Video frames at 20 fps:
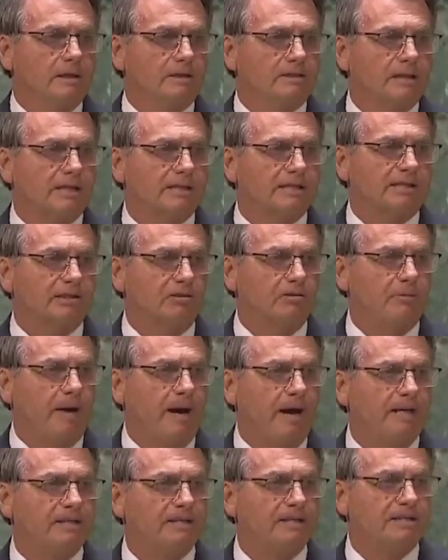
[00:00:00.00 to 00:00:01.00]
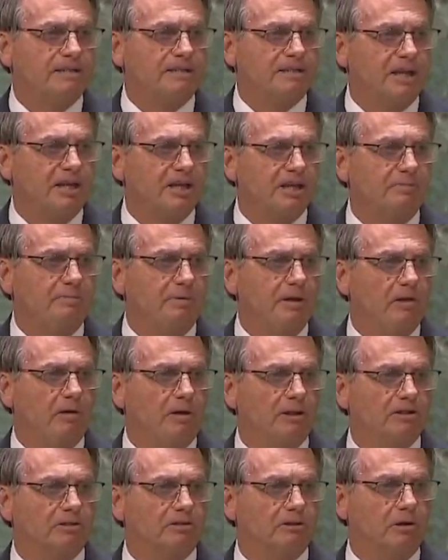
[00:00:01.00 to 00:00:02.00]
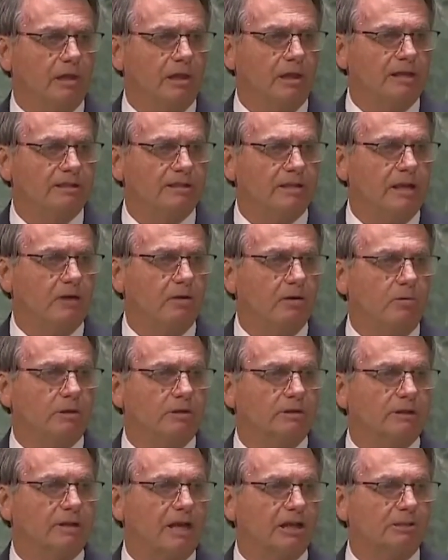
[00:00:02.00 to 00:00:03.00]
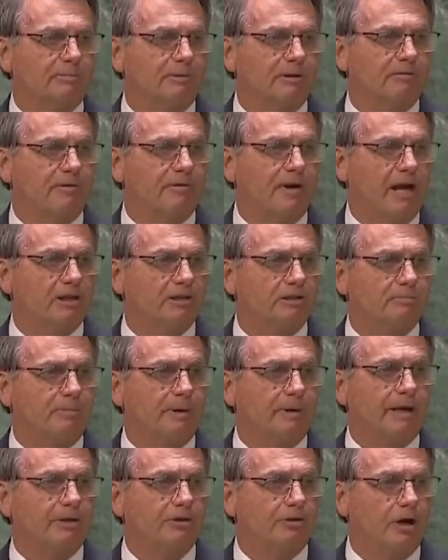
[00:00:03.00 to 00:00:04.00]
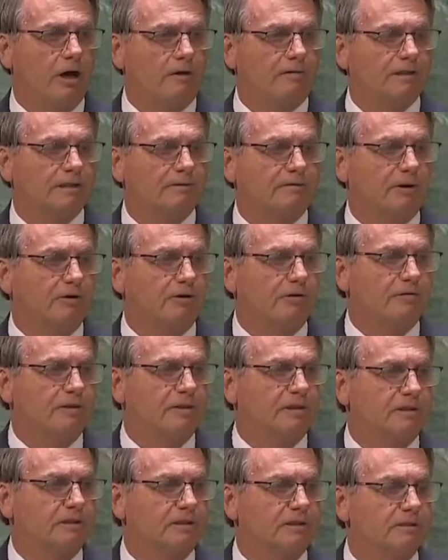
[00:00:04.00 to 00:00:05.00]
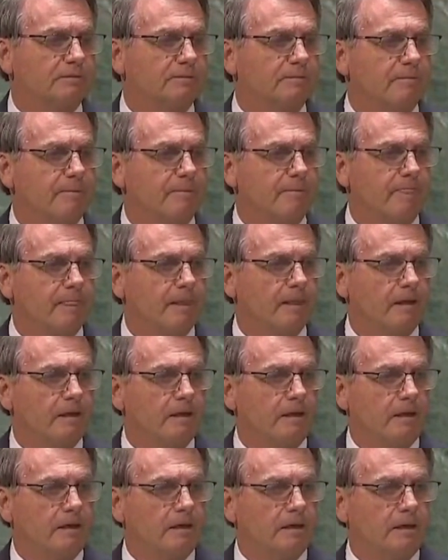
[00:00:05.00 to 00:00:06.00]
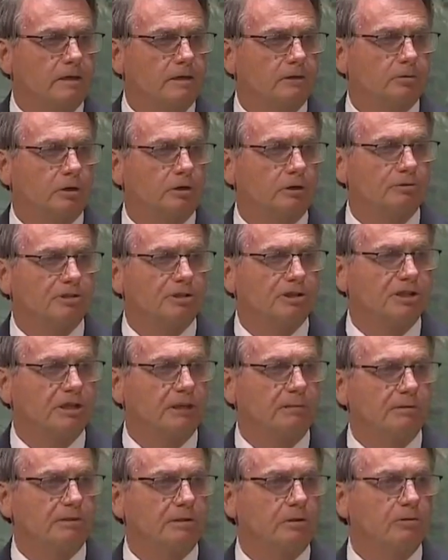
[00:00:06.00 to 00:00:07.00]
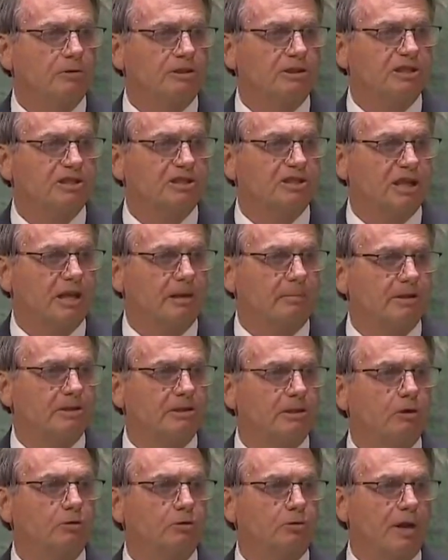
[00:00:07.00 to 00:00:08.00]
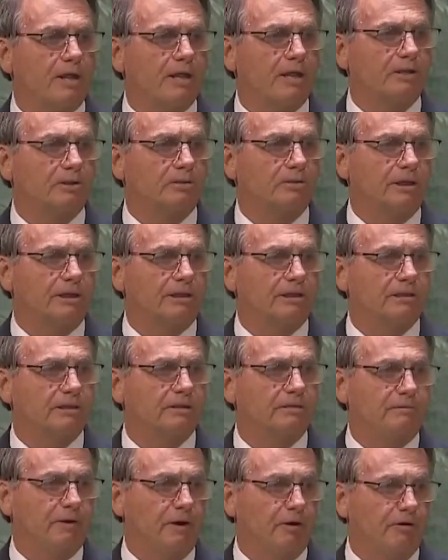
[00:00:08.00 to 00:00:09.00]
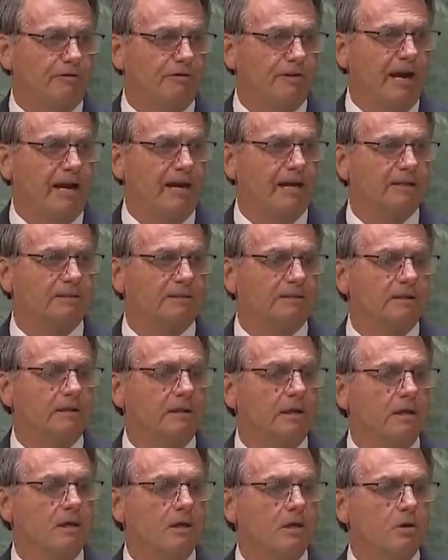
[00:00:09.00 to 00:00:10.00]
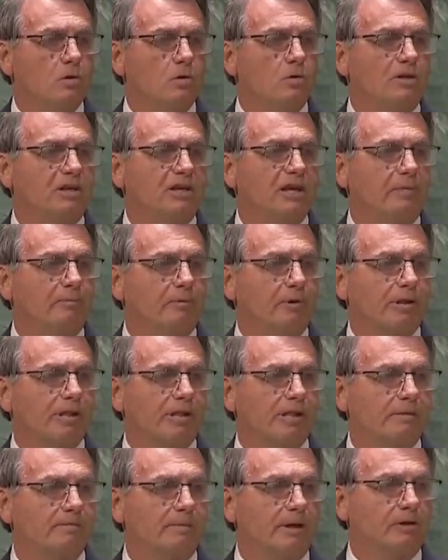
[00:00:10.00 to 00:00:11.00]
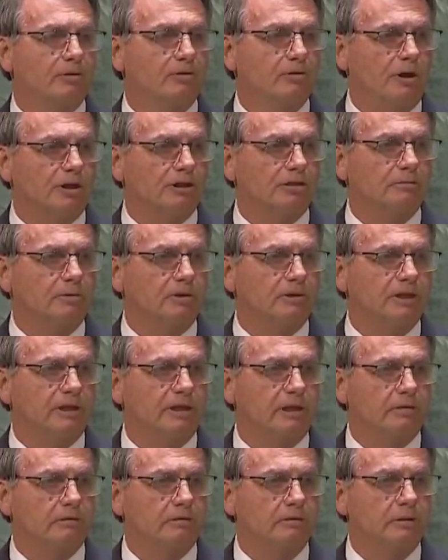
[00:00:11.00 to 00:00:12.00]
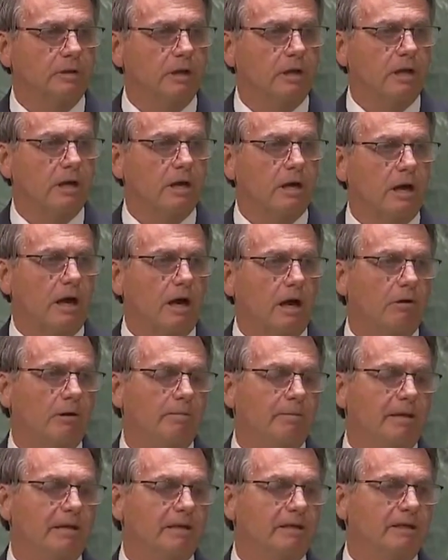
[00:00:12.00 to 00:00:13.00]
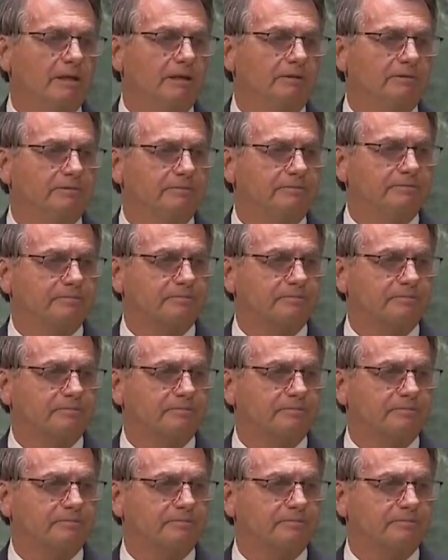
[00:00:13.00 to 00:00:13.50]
Já são mais de 6 bilhões de dólares em contratos privados para novas ferrovias. Introduzimos o sistema de autorizações ferroviárias, o que aproxima nosso modelo ao americano.